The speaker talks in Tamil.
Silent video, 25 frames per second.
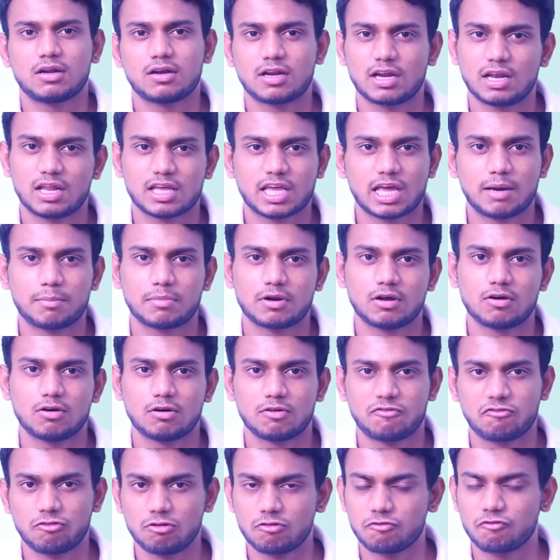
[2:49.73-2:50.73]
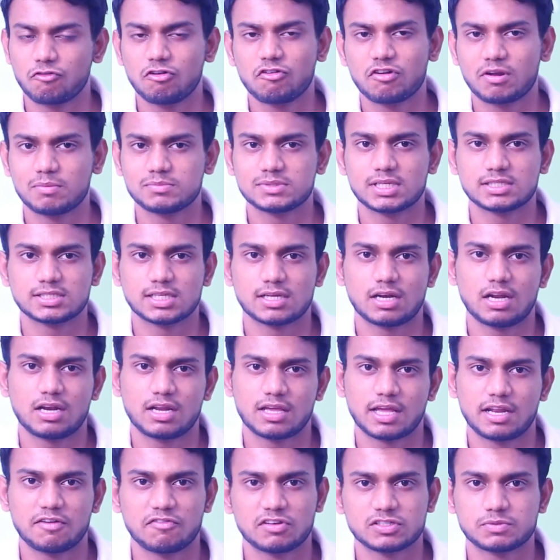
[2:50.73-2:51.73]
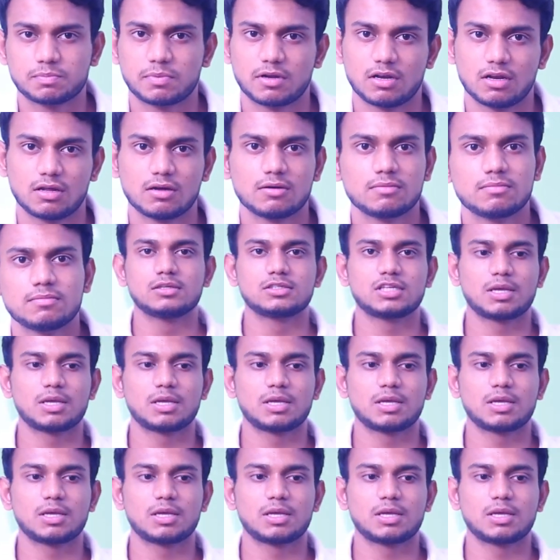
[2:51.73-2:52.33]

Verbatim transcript: நல்ல கேமரா ஃபுல் ஃபுல் ஃப்ரேம் சென்சர்லாம் நீங்கள் இன்வெஸ்ட் பண்ணலாம்